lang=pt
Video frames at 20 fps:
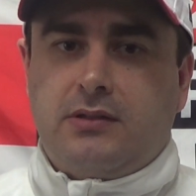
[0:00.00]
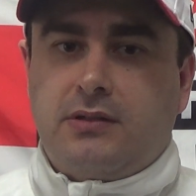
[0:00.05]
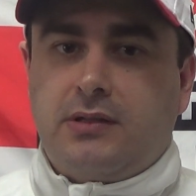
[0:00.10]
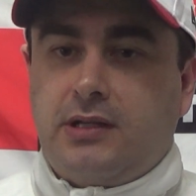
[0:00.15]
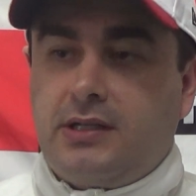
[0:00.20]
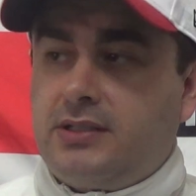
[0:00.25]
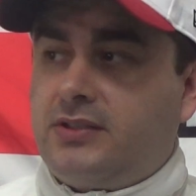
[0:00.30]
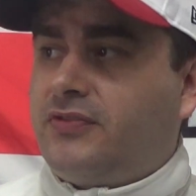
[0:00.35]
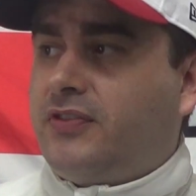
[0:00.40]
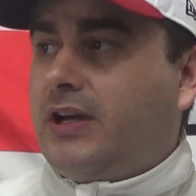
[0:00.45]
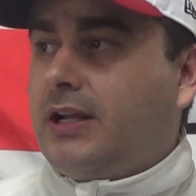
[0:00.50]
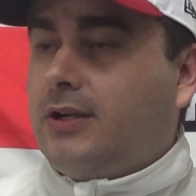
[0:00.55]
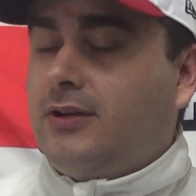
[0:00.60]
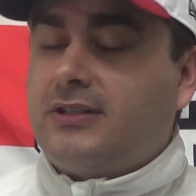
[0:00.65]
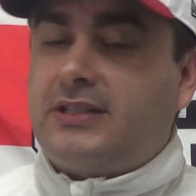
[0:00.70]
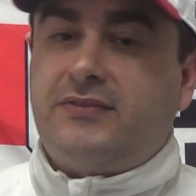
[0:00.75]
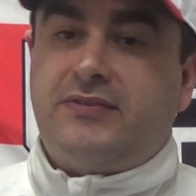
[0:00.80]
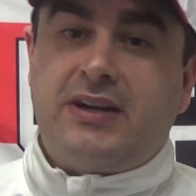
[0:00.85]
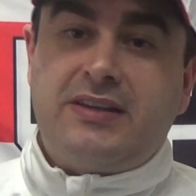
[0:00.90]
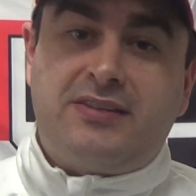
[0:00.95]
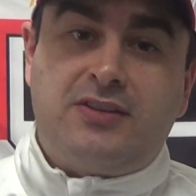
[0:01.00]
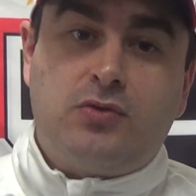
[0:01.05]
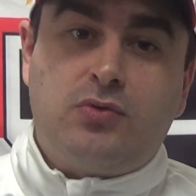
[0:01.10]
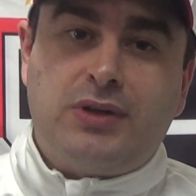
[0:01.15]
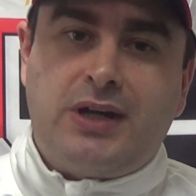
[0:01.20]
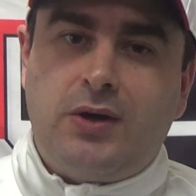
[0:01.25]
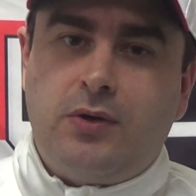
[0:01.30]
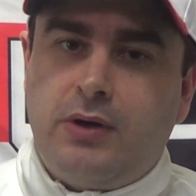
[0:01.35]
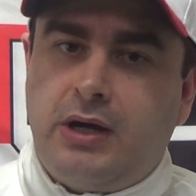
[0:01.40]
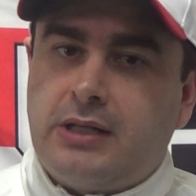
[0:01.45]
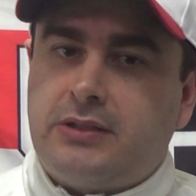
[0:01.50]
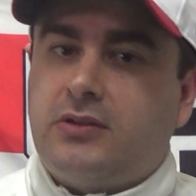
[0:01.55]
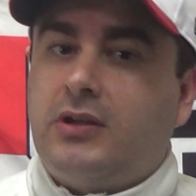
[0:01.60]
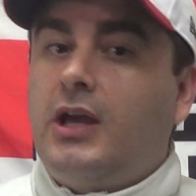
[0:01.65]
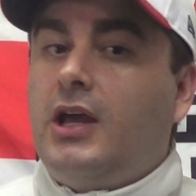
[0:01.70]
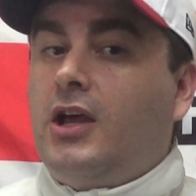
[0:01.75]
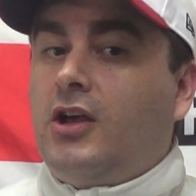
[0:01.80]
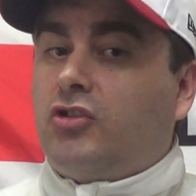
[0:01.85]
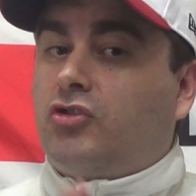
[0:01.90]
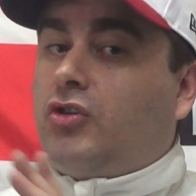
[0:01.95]
Eles falam que vai segurar o antes.
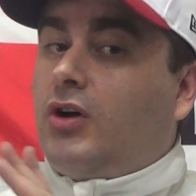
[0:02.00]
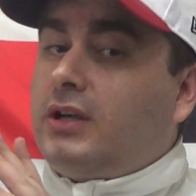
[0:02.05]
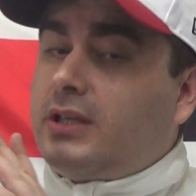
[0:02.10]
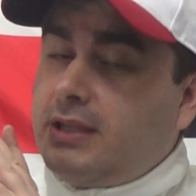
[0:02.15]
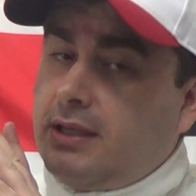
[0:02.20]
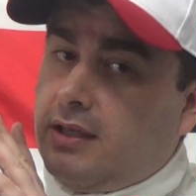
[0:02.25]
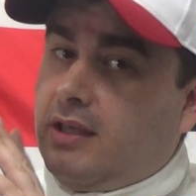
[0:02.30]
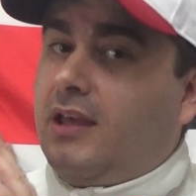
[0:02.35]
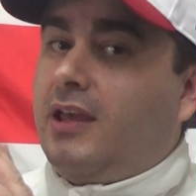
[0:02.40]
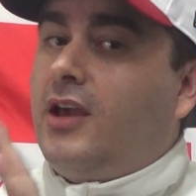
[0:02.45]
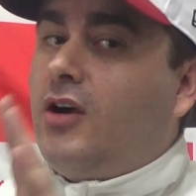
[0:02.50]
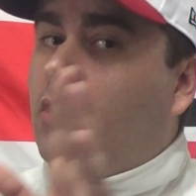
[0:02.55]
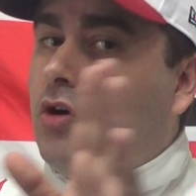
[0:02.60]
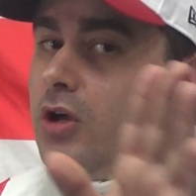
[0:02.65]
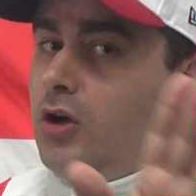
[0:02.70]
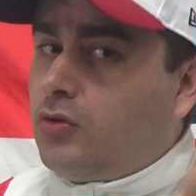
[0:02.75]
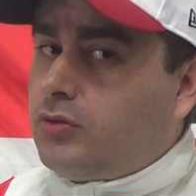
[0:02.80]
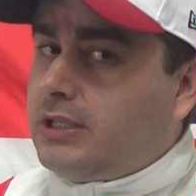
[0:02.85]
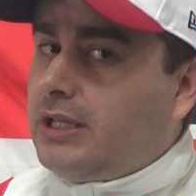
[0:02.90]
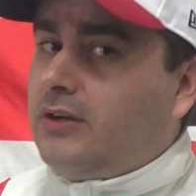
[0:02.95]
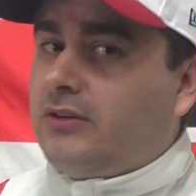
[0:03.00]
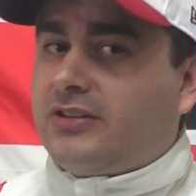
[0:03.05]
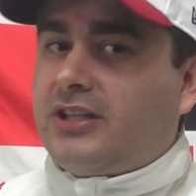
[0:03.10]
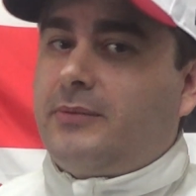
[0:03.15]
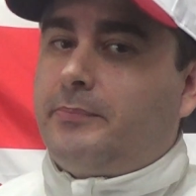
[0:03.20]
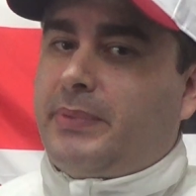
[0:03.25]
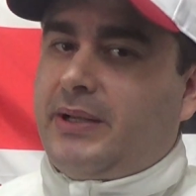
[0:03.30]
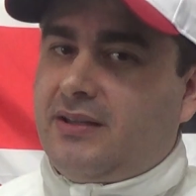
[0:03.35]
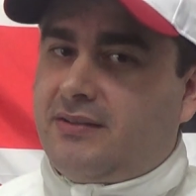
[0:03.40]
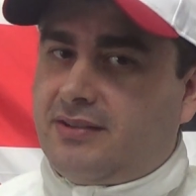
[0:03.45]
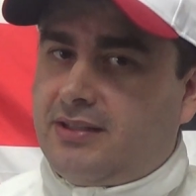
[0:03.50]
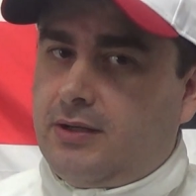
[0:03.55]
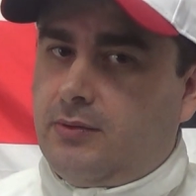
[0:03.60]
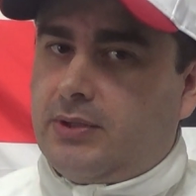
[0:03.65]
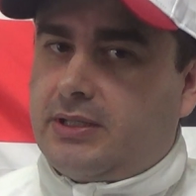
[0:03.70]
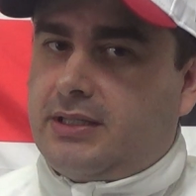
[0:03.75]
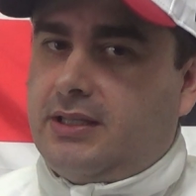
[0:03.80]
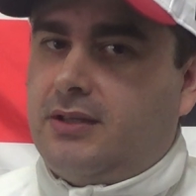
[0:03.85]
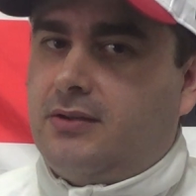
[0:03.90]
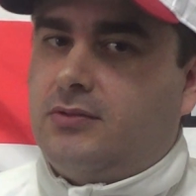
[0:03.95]
Só que eu, eu tenho essa impressão
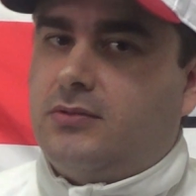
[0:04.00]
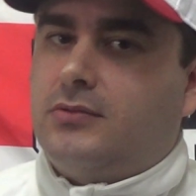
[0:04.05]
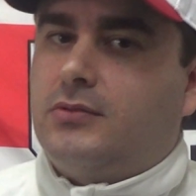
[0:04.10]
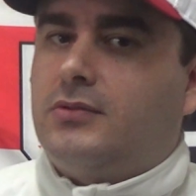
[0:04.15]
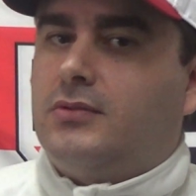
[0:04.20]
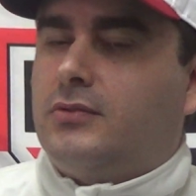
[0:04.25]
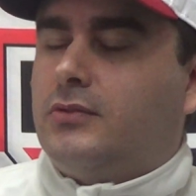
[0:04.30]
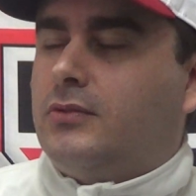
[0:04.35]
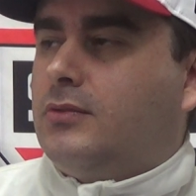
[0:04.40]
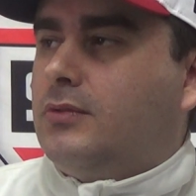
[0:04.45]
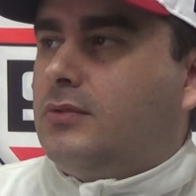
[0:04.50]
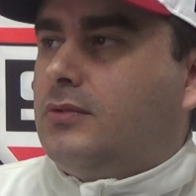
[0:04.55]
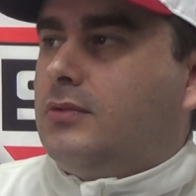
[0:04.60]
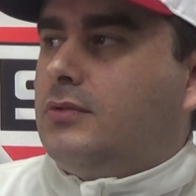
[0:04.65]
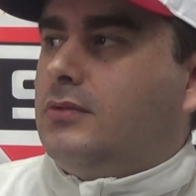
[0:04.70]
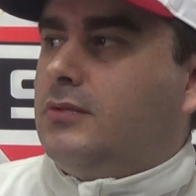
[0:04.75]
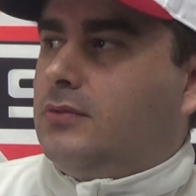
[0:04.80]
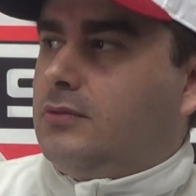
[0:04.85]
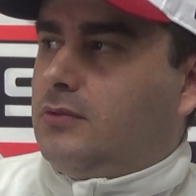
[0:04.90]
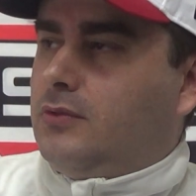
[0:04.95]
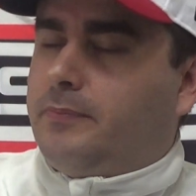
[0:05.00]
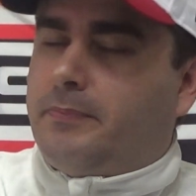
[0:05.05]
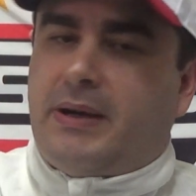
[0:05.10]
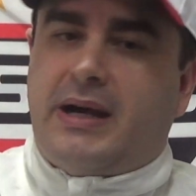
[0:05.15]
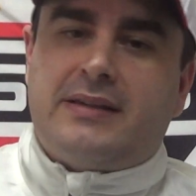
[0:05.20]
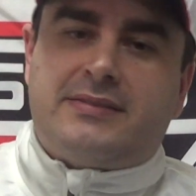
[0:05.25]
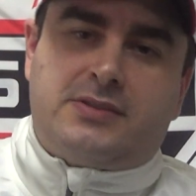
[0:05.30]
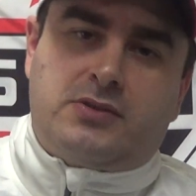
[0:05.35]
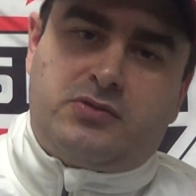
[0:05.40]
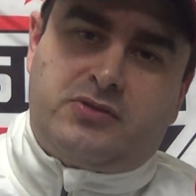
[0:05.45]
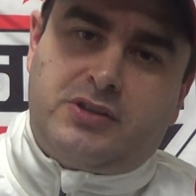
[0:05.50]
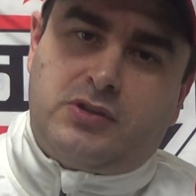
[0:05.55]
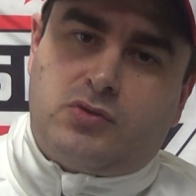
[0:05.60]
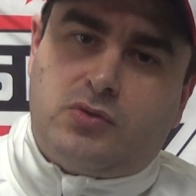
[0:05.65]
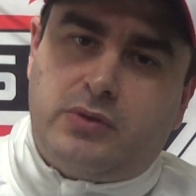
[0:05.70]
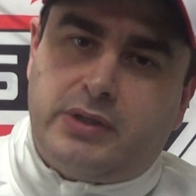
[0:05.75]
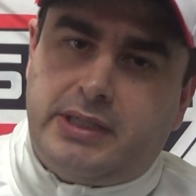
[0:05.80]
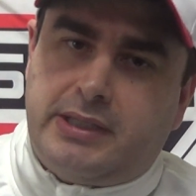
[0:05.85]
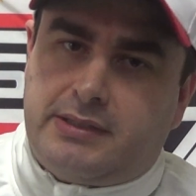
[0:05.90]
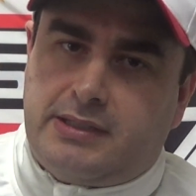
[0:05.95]
aqui, o, o, o, o Pássaro
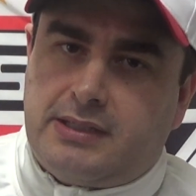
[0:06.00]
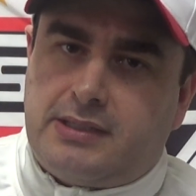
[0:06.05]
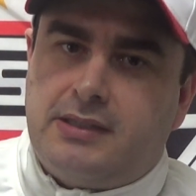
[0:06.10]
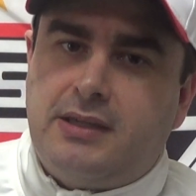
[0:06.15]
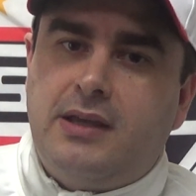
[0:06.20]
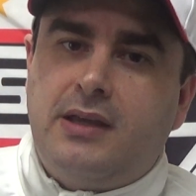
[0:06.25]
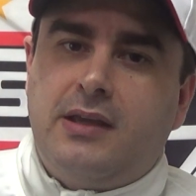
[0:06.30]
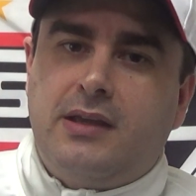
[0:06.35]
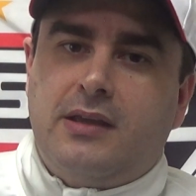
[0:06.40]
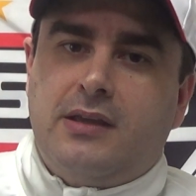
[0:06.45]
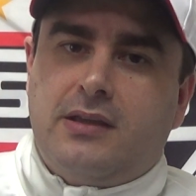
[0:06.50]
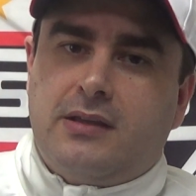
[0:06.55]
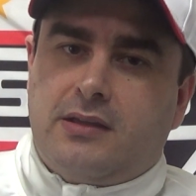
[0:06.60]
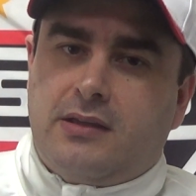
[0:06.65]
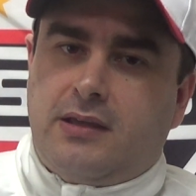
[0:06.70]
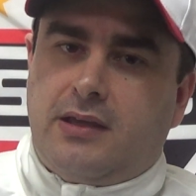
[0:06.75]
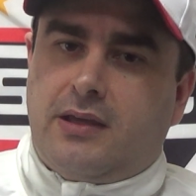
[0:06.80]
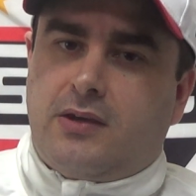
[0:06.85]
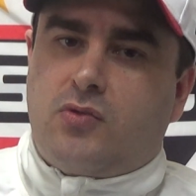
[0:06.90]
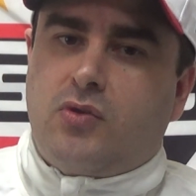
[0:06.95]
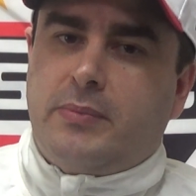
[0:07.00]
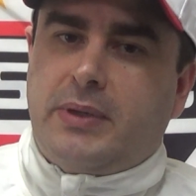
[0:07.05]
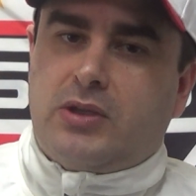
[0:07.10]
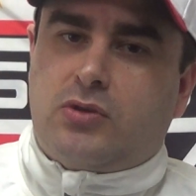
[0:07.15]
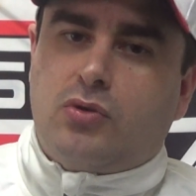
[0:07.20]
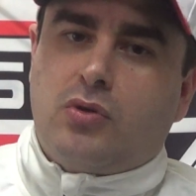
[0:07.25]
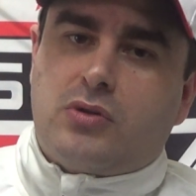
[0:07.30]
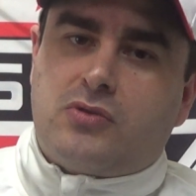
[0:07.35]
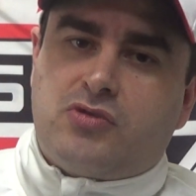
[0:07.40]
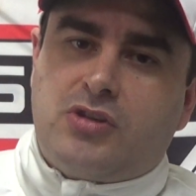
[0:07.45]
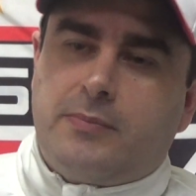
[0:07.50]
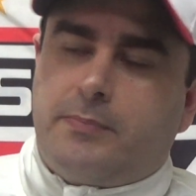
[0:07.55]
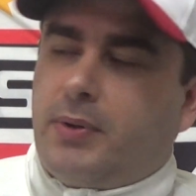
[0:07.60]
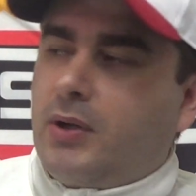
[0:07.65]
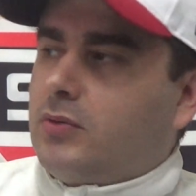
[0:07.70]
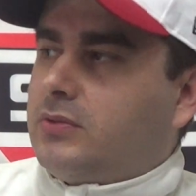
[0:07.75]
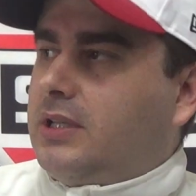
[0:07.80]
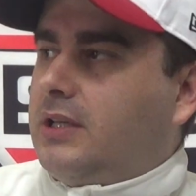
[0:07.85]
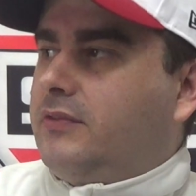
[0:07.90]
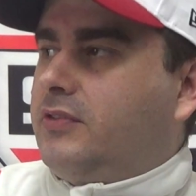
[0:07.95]
citou aí, até que é, comentou que o São
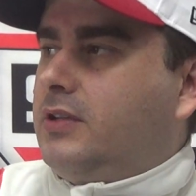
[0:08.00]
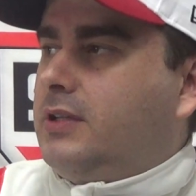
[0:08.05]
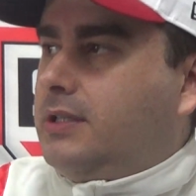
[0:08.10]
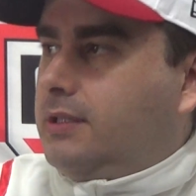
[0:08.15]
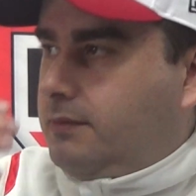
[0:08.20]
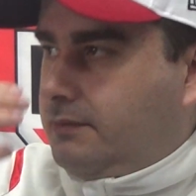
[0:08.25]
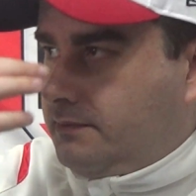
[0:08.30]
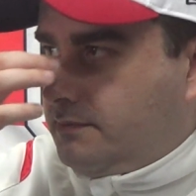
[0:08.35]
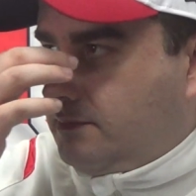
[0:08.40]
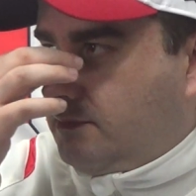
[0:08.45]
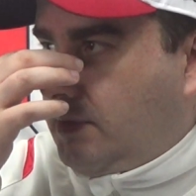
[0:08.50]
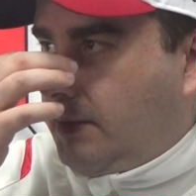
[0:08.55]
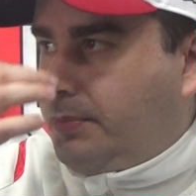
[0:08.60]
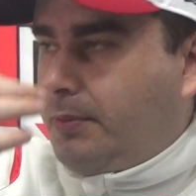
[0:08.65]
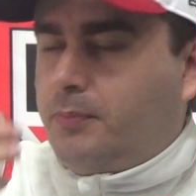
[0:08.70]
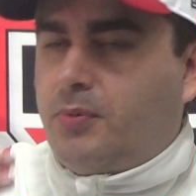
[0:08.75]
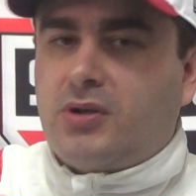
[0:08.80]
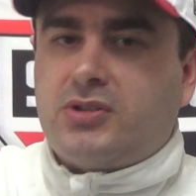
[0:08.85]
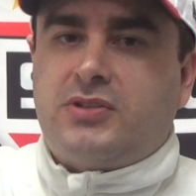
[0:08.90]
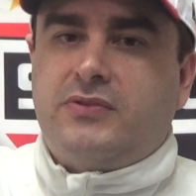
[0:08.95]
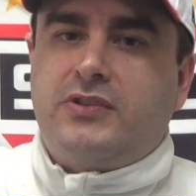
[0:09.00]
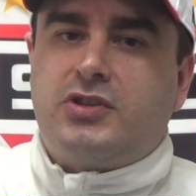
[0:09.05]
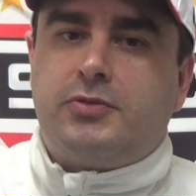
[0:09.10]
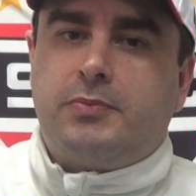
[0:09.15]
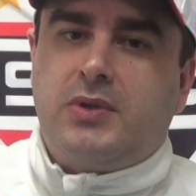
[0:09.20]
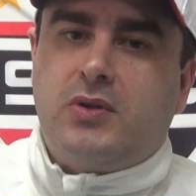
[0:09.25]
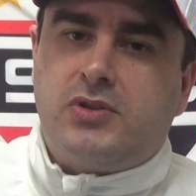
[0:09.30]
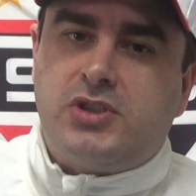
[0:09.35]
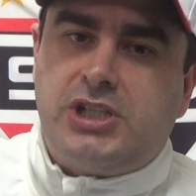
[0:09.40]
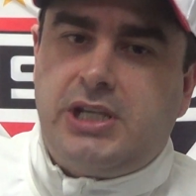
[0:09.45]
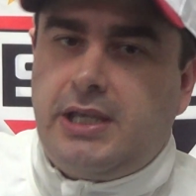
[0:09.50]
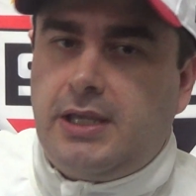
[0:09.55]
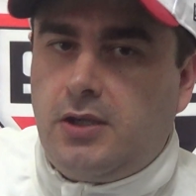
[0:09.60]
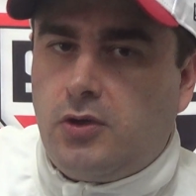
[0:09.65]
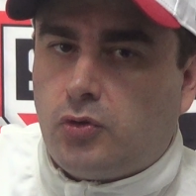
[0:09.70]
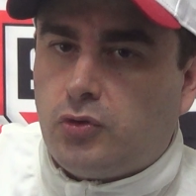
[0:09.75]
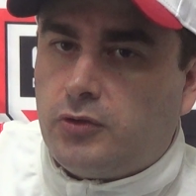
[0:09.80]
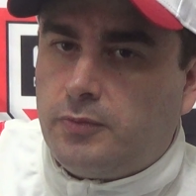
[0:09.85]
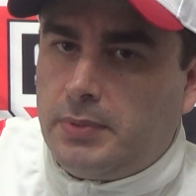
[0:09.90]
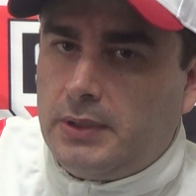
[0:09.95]
Paulo teve uma proposta de 20 milhões de
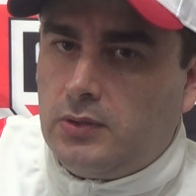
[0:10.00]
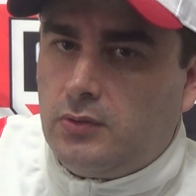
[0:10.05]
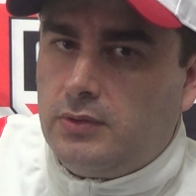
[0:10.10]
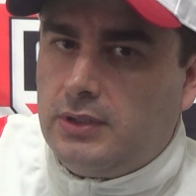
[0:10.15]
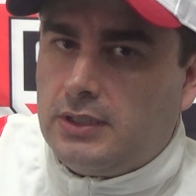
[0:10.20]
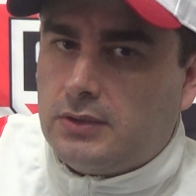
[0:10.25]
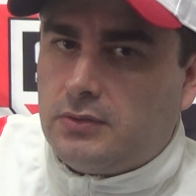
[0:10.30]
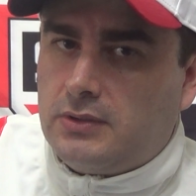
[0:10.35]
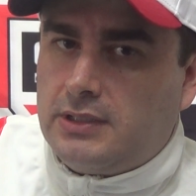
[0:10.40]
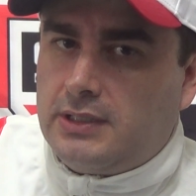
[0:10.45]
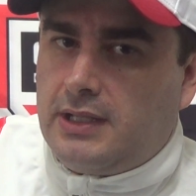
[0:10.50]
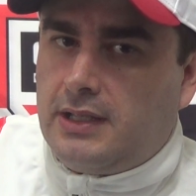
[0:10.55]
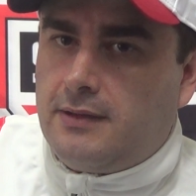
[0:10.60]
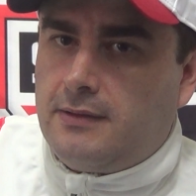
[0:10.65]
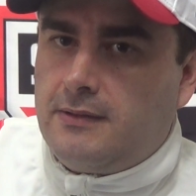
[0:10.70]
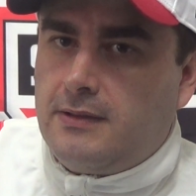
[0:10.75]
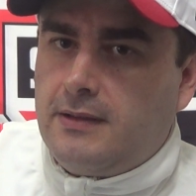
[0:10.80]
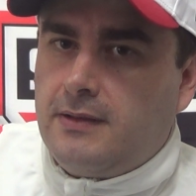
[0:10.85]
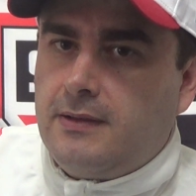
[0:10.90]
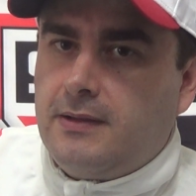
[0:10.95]
euros pelo Anthony, né?